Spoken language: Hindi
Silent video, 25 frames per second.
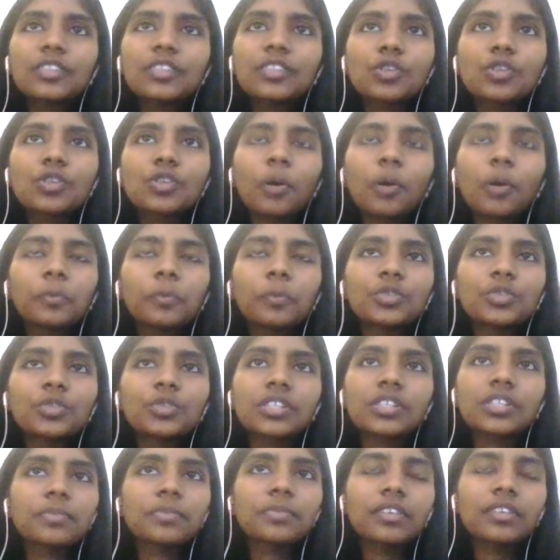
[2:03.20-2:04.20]
अगर आप
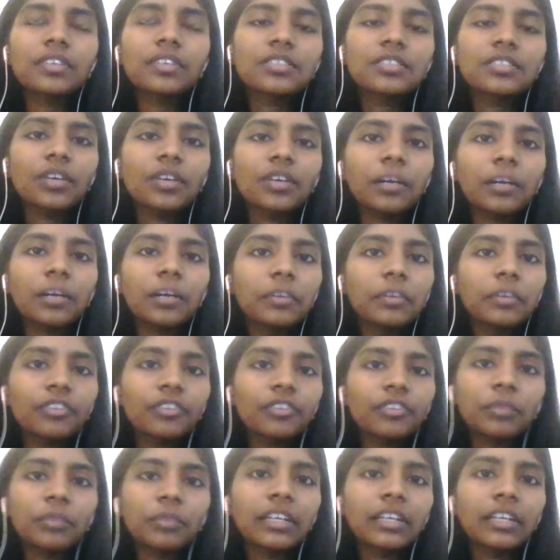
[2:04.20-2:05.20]
निचली ज़ात से
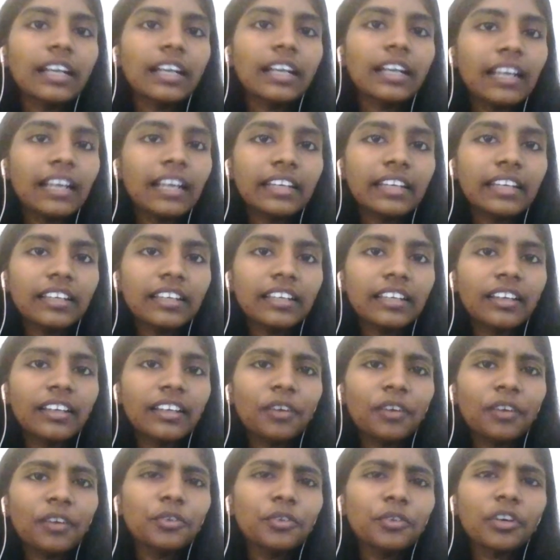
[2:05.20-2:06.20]
ताल्लुक़ रखते हैं या
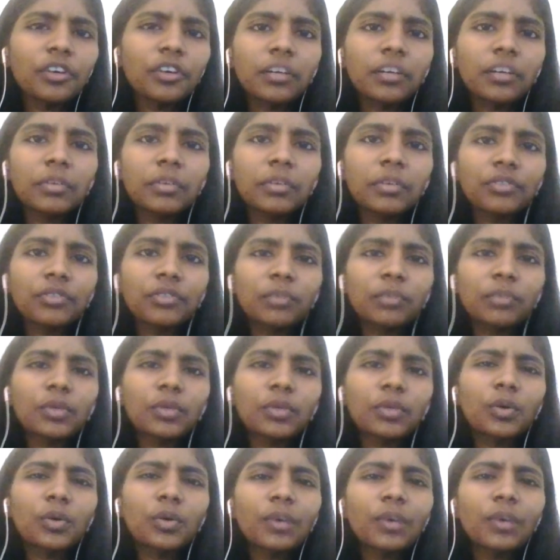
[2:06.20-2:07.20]
फिर रेड लाइट
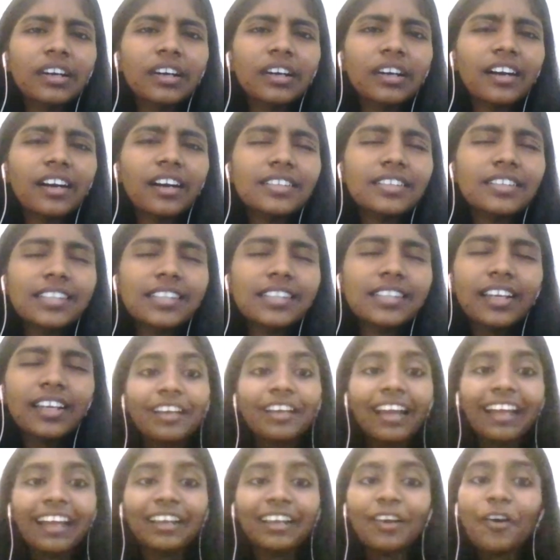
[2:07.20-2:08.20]
एरिया से हैं तो
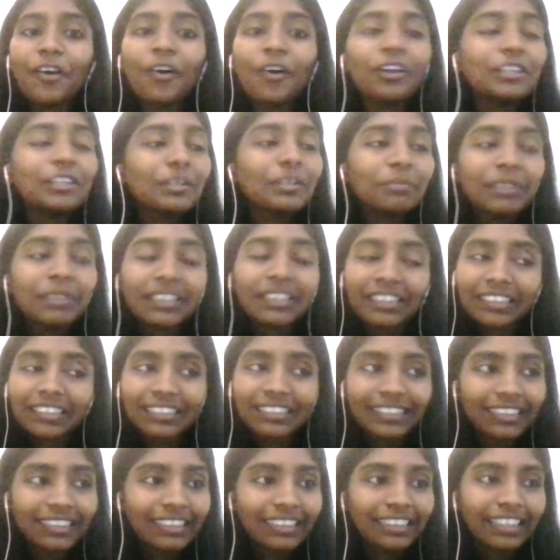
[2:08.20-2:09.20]
भी आपको रोक कोई
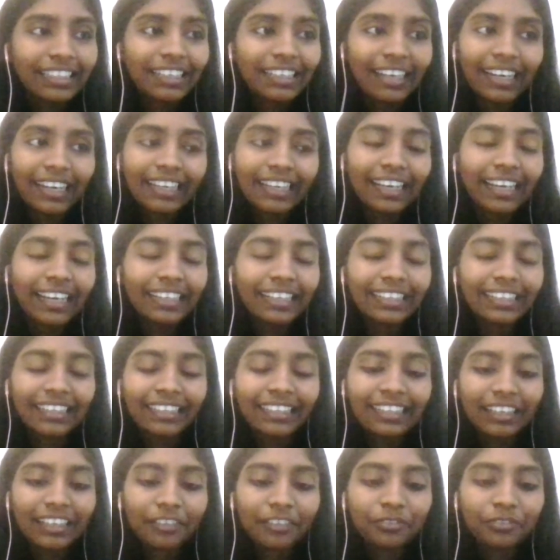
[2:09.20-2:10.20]
नहीं सकता
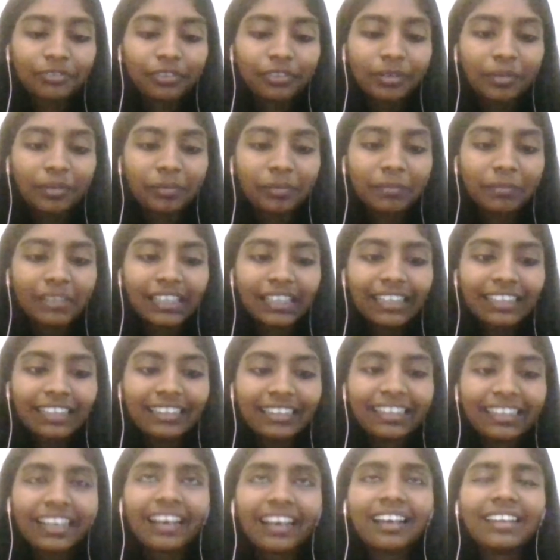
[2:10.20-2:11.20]
रेड लाइट एरिया
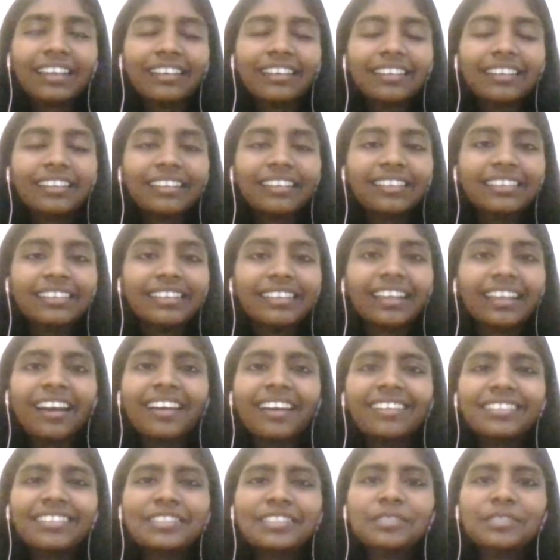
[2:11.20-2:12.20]
से ताल्लुक़ रखने
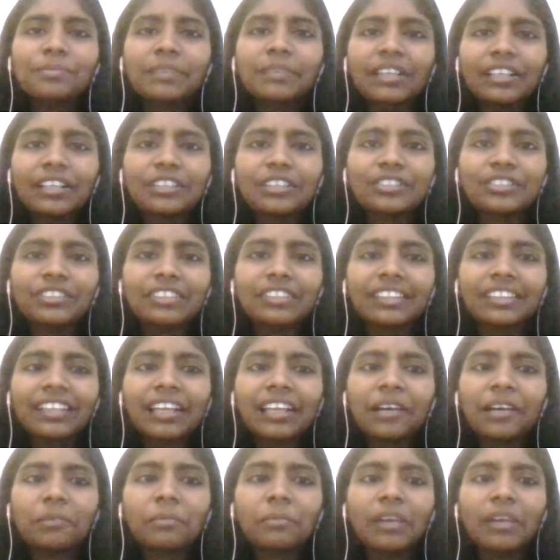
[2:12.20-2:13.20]
वाली तमाम माएँ
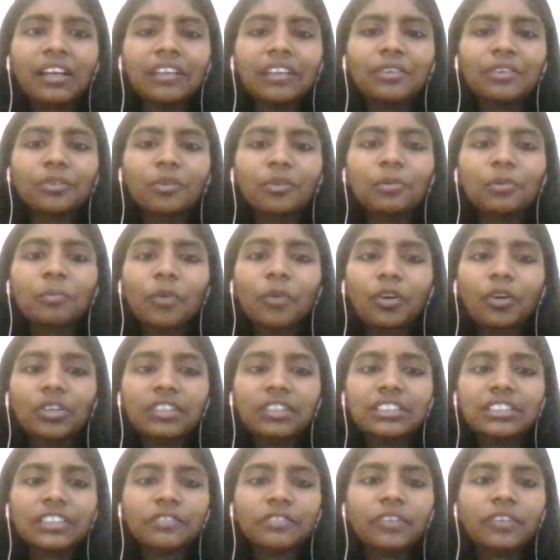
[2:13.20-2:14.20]
मेरी निगाह में
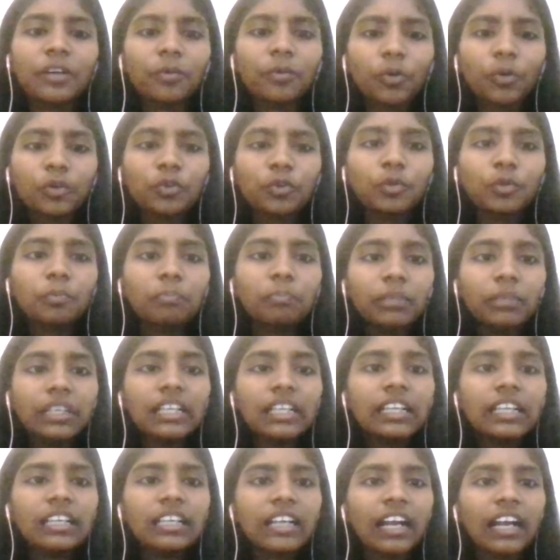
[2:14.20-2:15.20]
मुतासर कन हैं
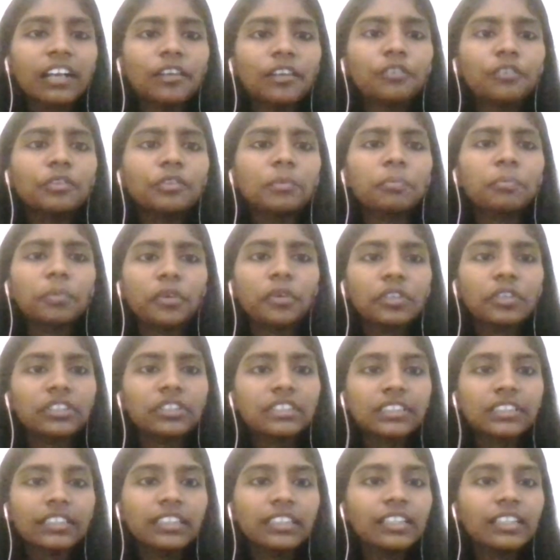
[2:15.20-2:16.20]
वो मेरे लिए
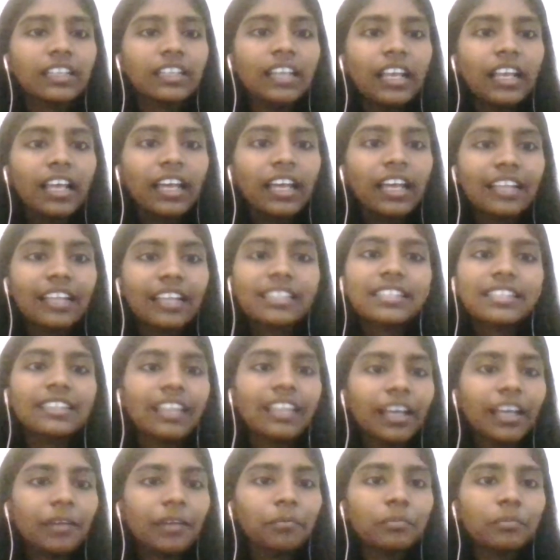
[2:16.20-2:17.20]
मिसालियाँ हैं मैं
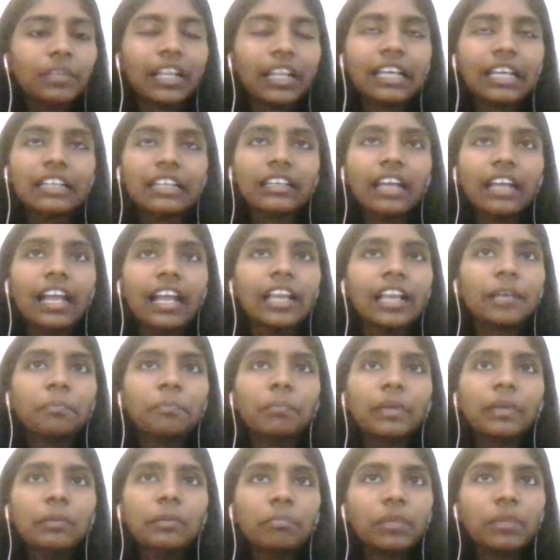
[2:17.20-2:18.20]
उन्हीं की तरह लोगों
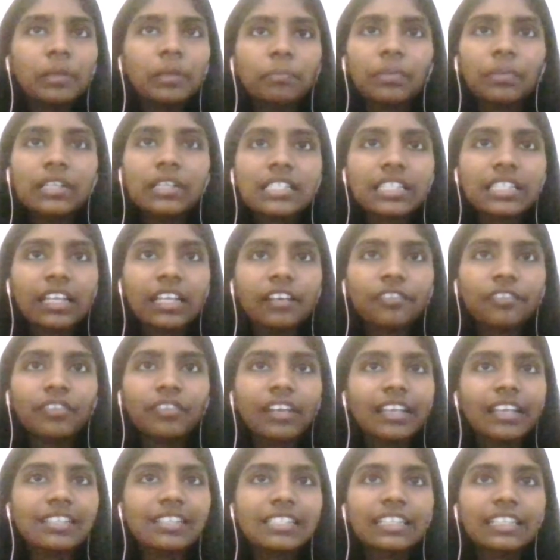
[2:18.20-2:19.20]
से बेलॉस
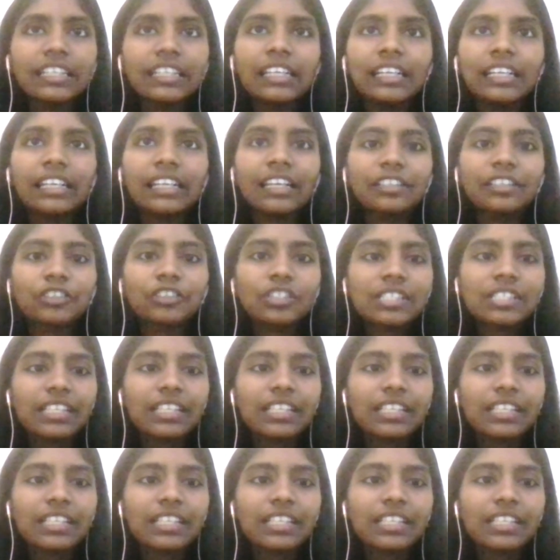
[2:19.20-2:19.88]
मोहब्बत करना चाहती हूँ